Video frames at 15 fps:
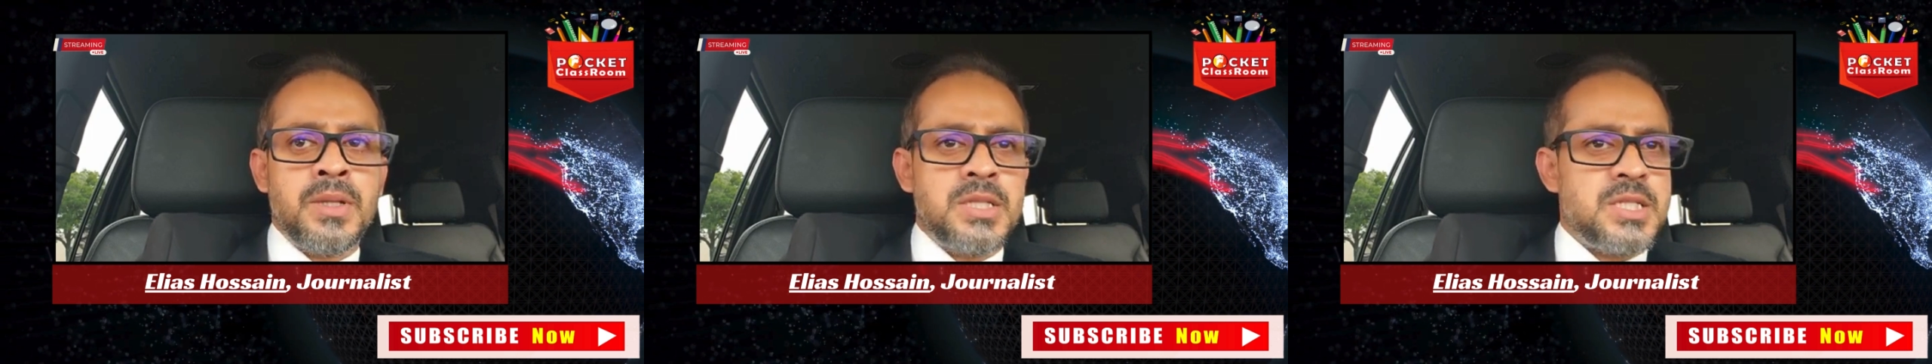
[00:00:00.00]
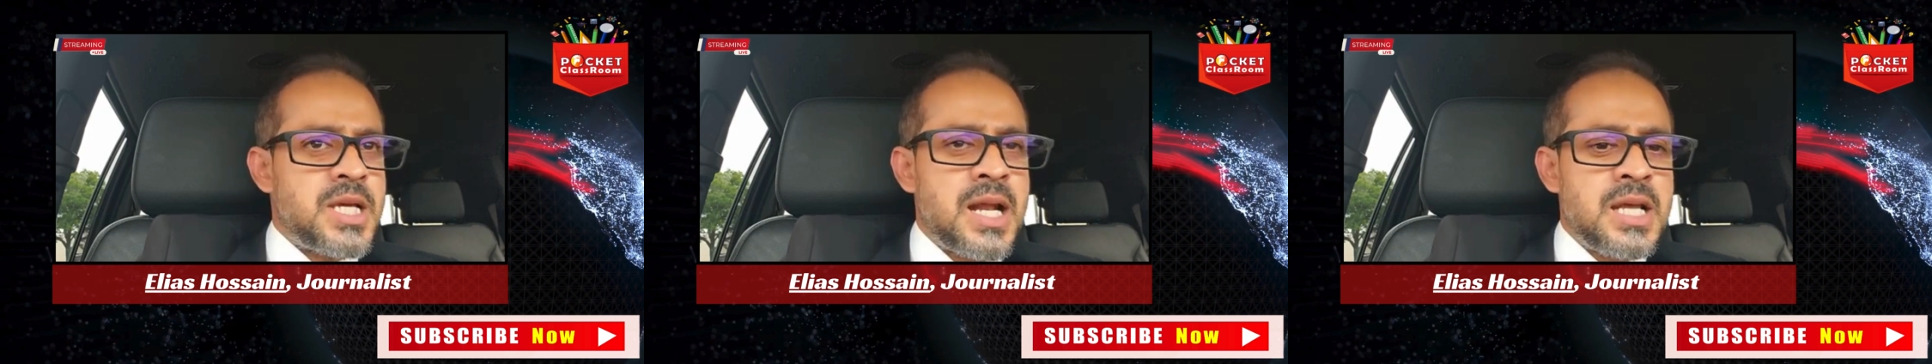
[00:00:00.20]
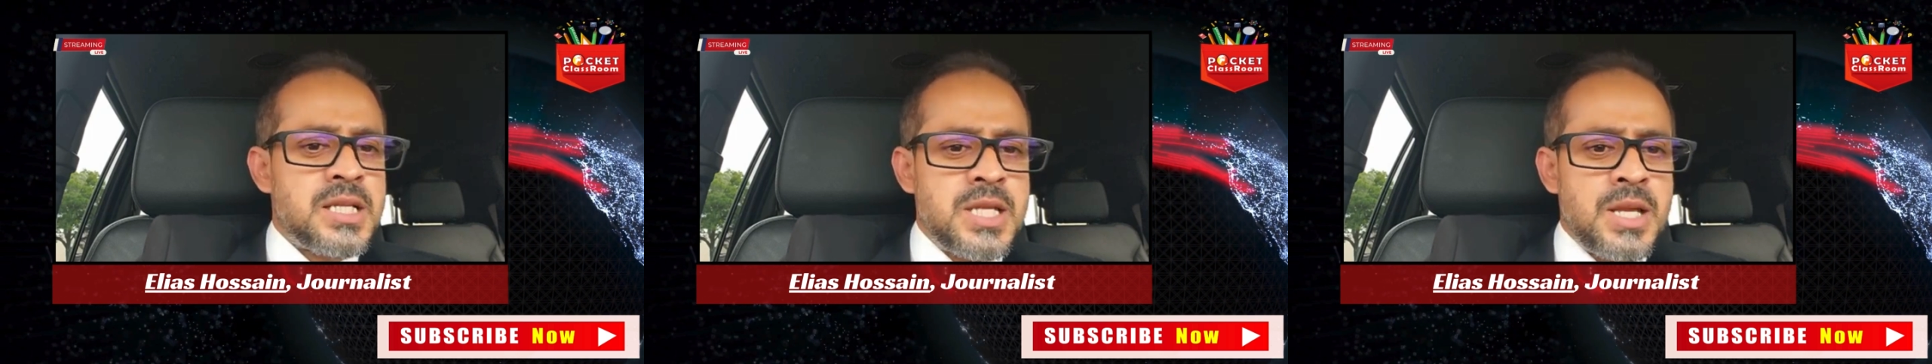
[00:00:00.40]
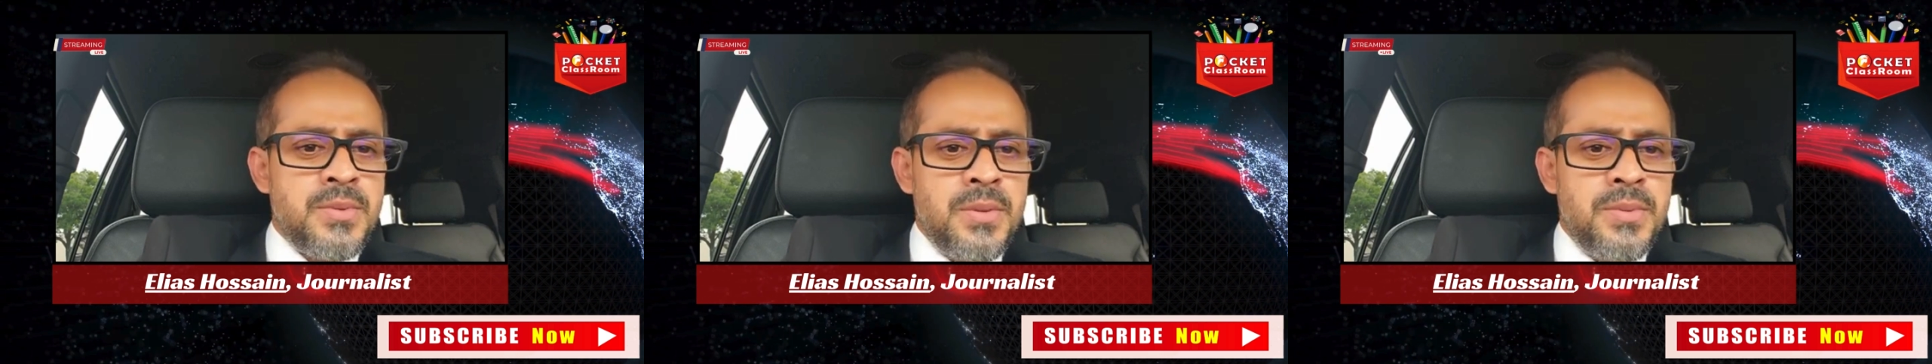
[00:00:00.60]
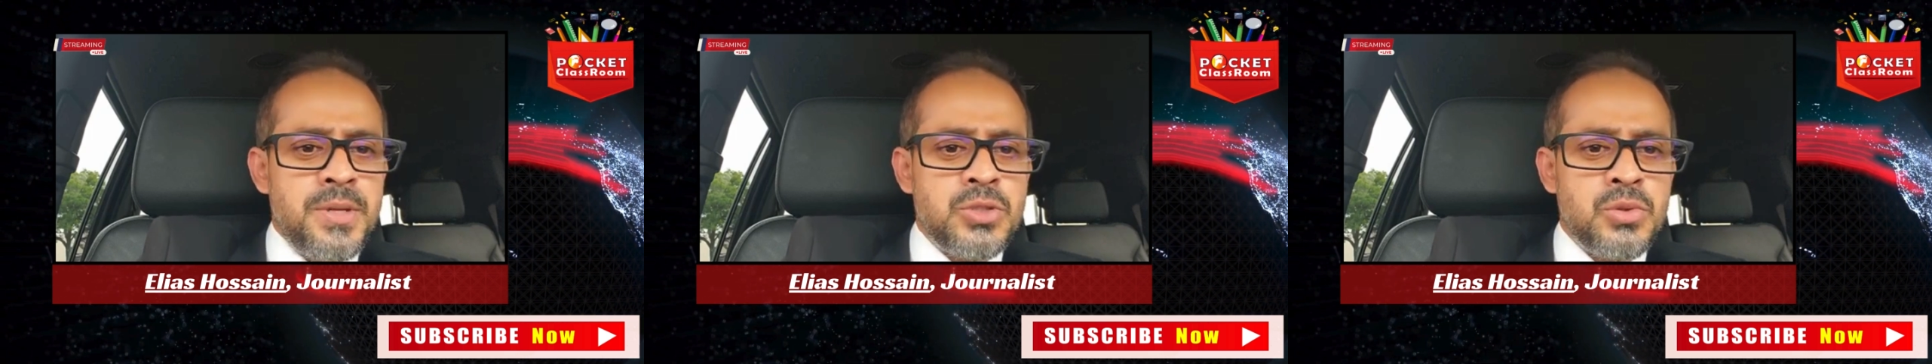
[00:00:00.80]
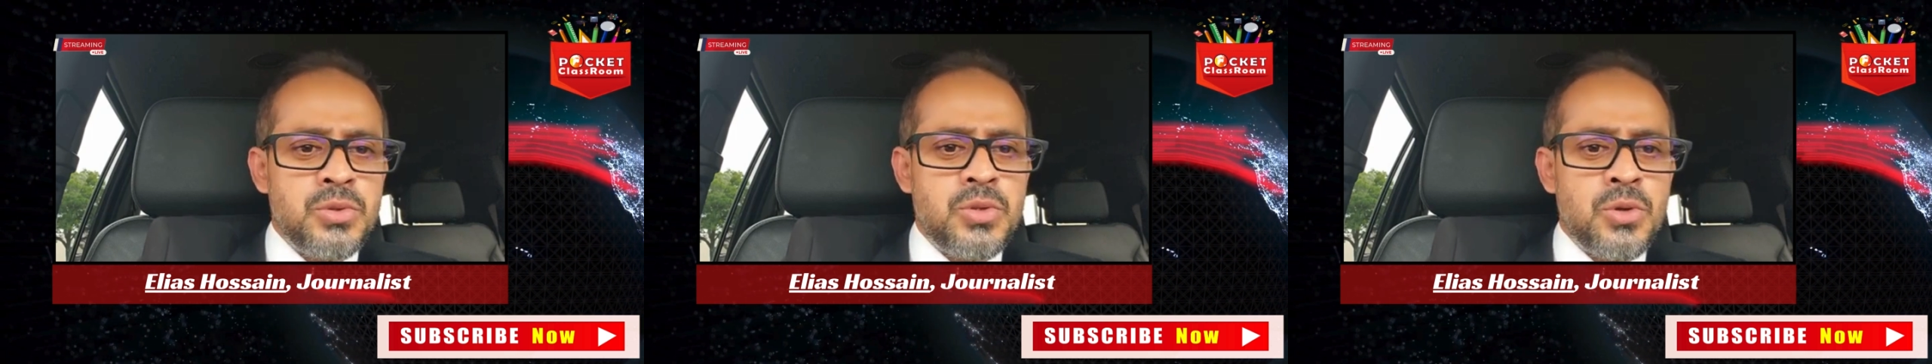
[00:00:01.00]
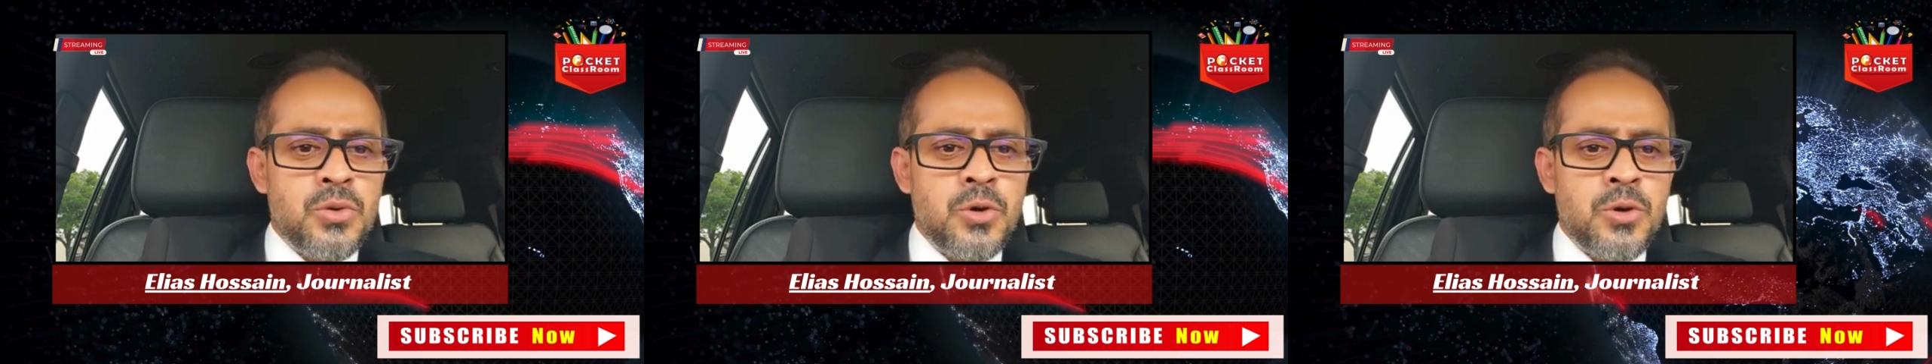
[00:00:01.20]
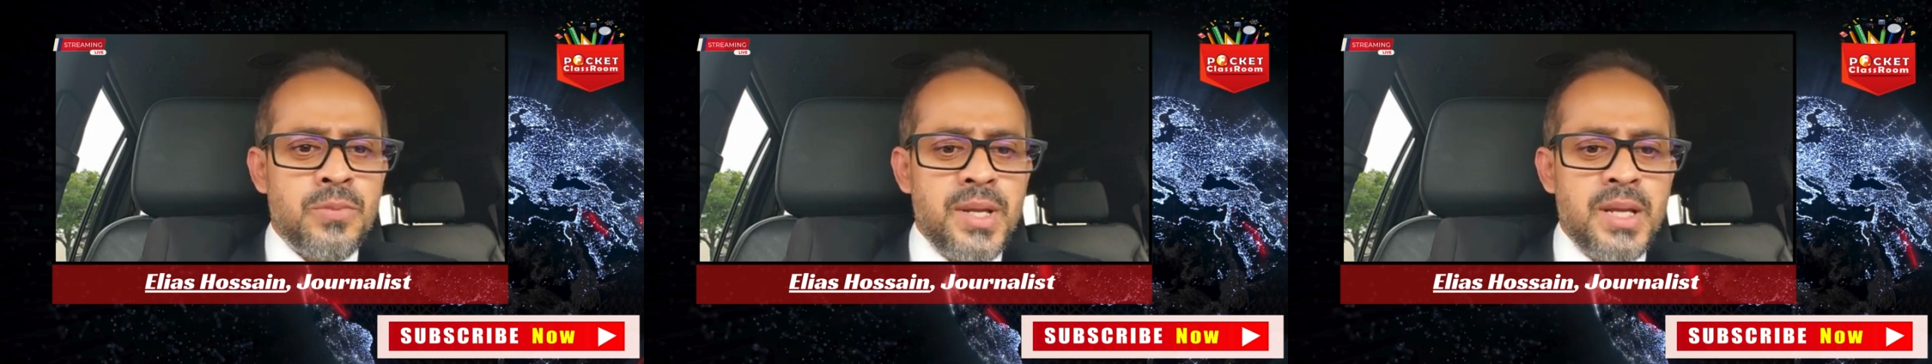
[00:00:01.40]
যারা যেভাবে যুদ্ধ
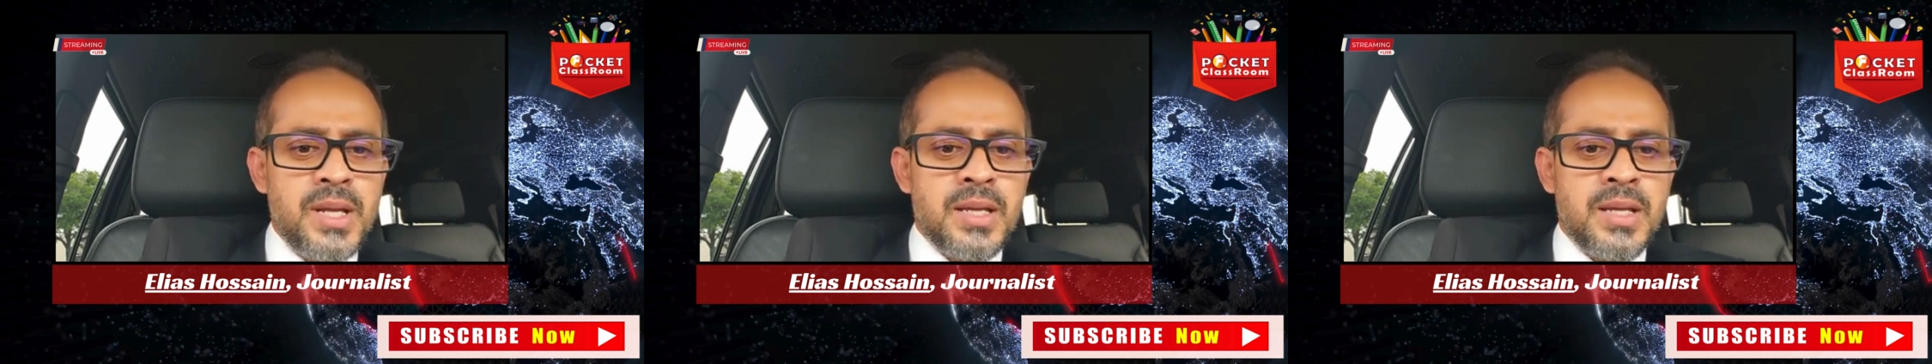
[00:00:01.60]
করবে